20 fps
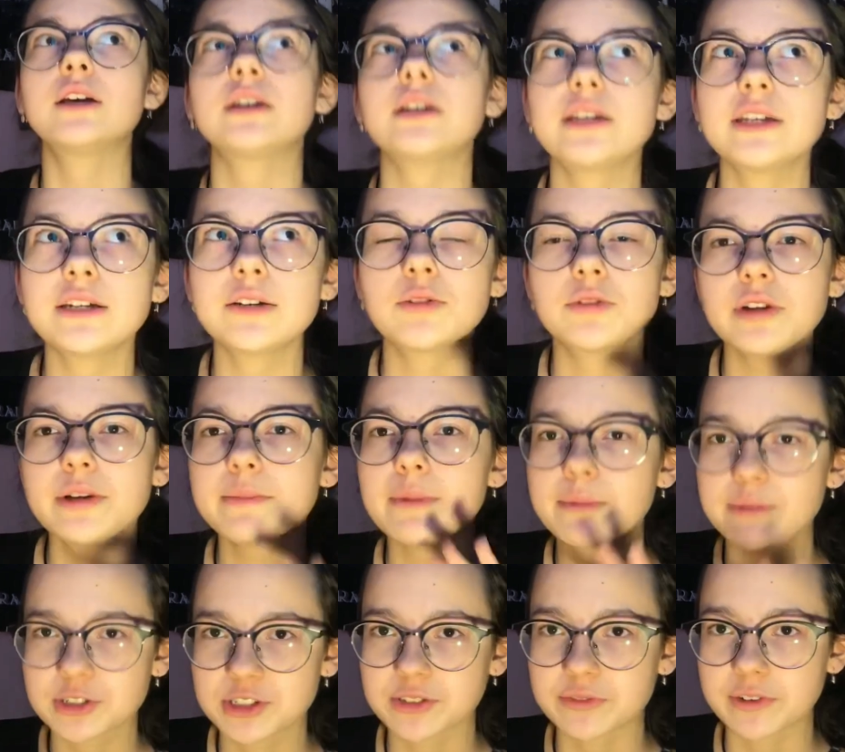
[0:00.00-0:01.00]
I ogólnie mam
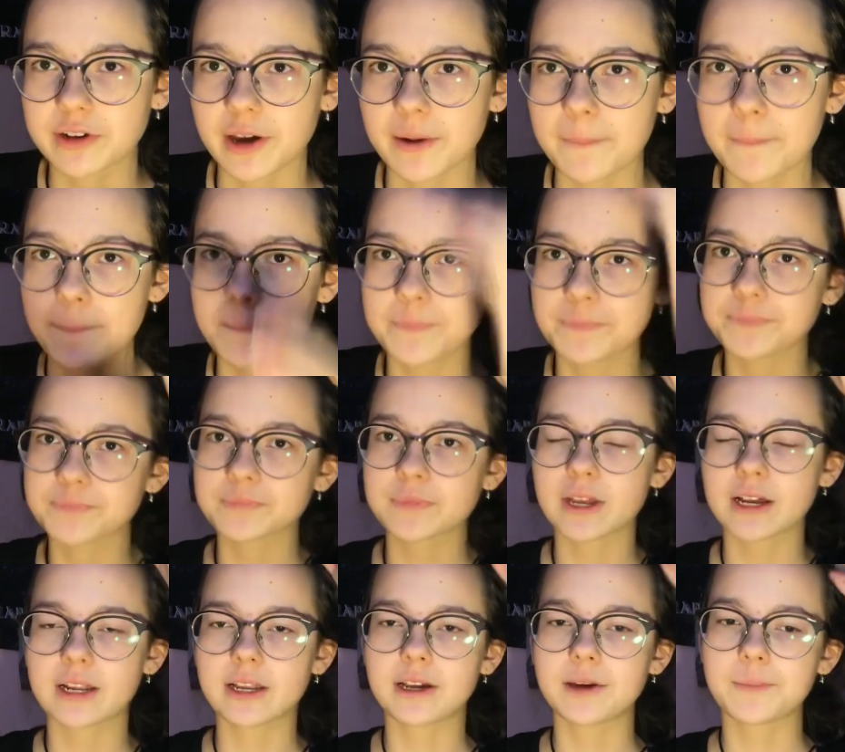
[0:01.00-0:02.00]
grzywkę,
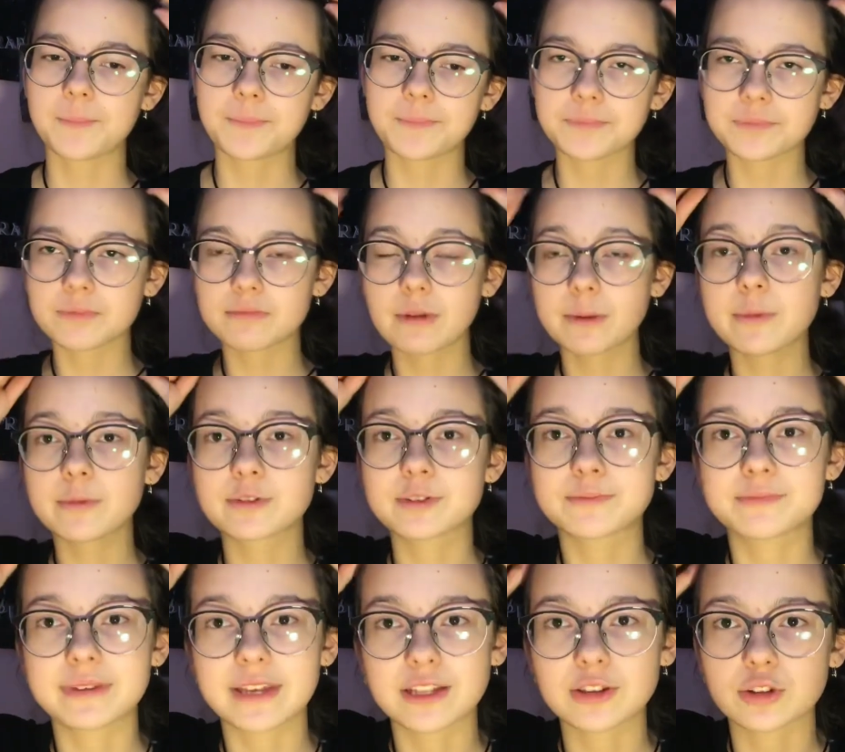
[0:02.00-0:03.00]
ale mam ją
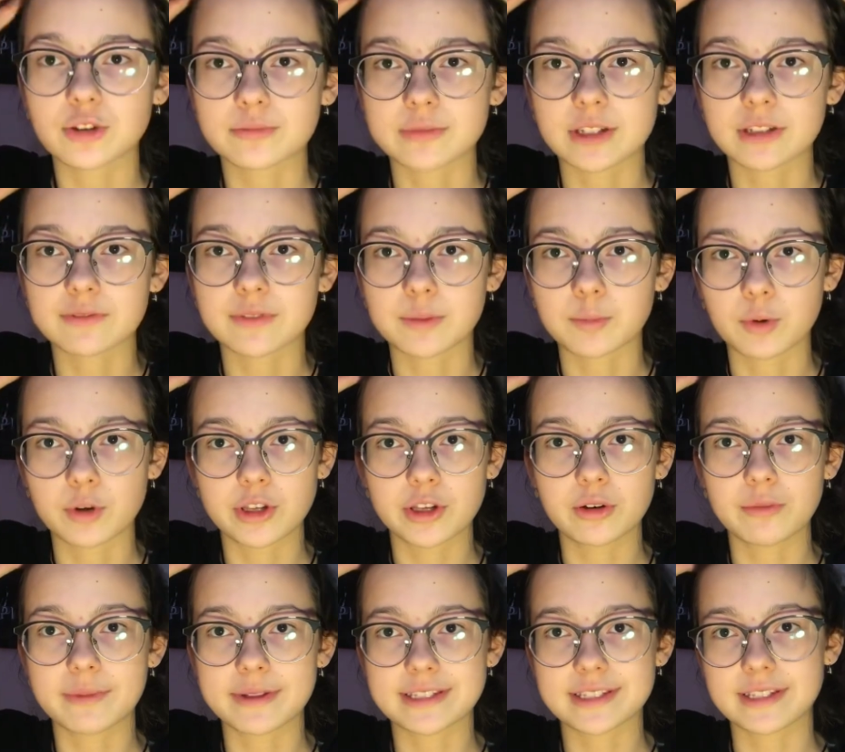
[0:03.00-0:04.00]
spiętą na dwa boki
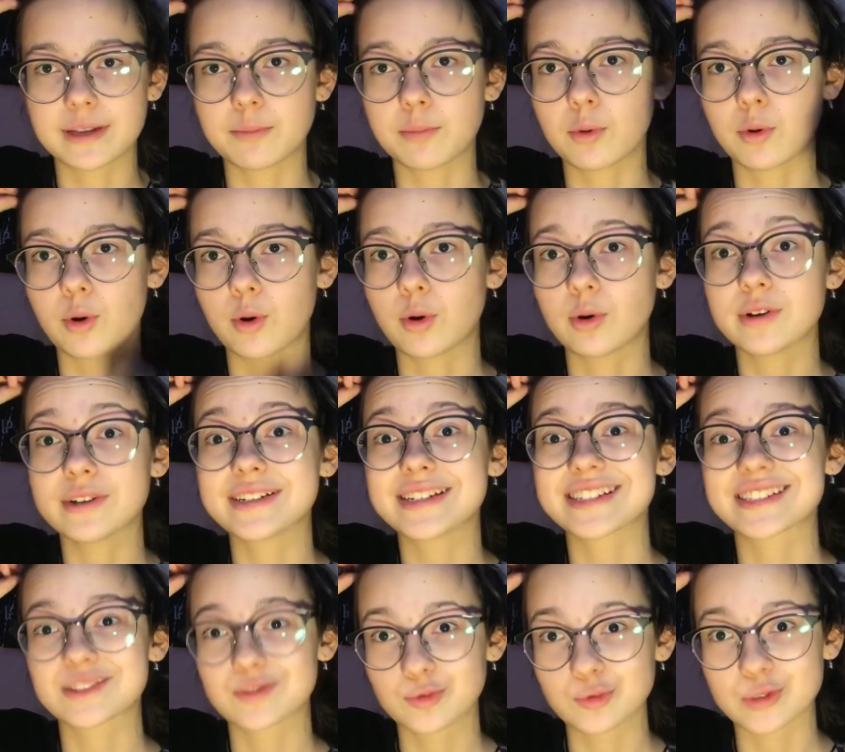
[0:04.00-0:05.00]
obecnie, bo
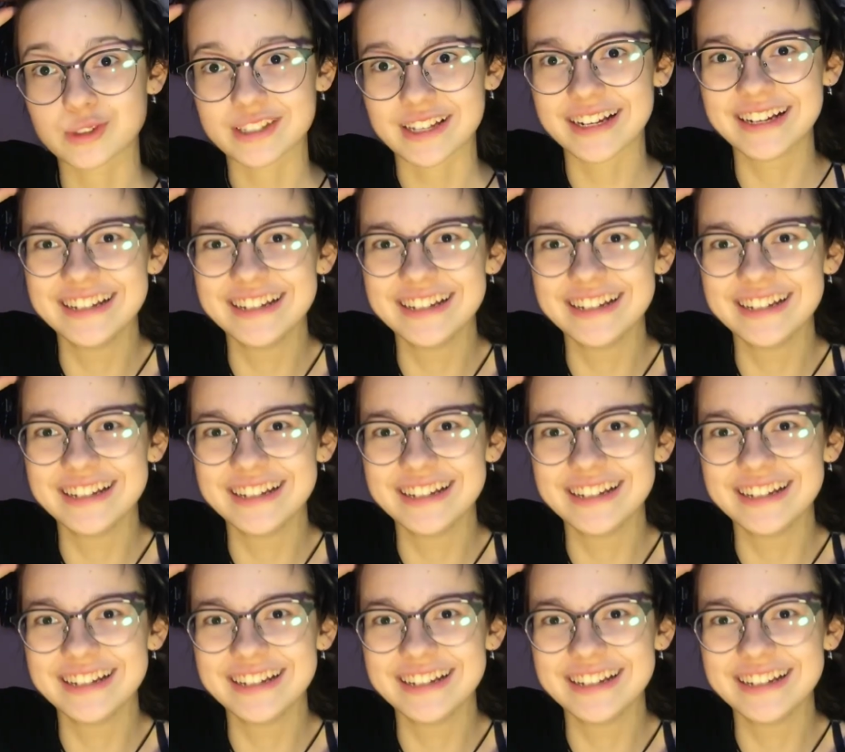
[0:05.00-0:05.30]
jest tłusta.